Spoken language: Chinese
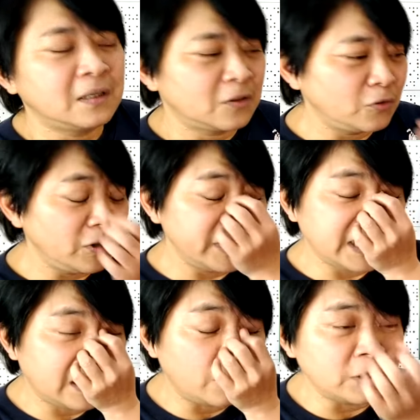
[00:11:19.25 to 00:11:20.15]
渡月
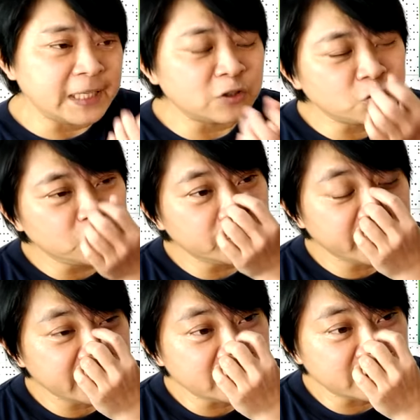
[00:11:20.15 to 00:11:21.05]
桥我在书里
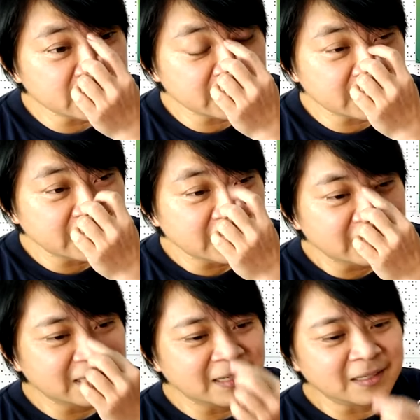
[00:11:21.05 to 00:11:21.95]
面有写
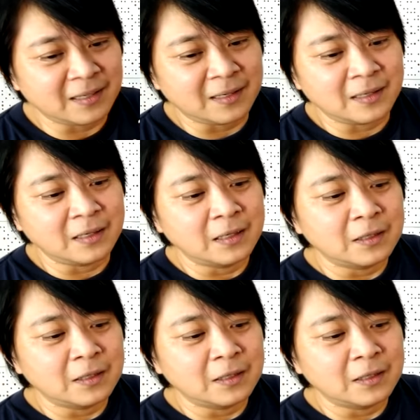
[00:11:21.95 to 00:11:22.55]
那个。